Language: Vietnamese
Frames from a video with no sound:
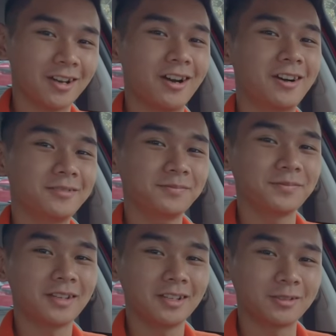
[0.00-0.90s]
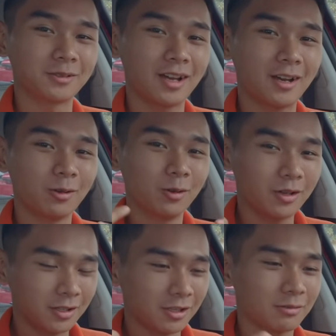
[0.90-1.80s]
Đó, chúng ta luôn
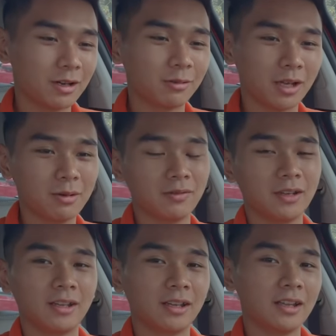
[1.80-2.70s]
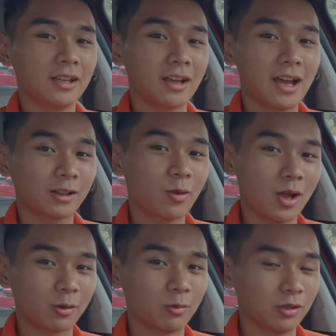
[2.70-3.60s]
luôn nhớ trong đầu thế, bởi vì an
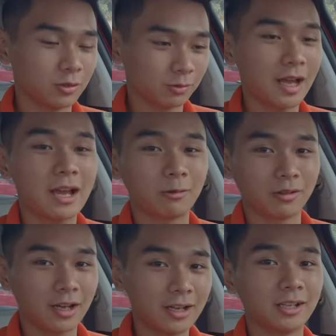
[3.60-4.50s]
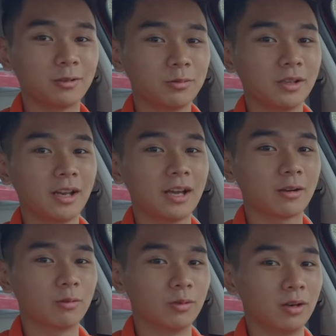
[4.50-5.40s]
toàn của chúng ta, của gia đình cũng như
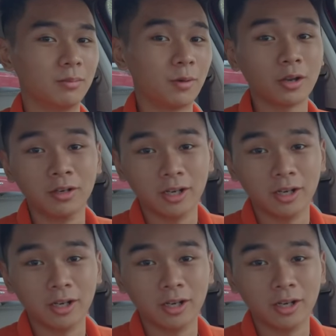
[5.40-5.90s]
là của mọi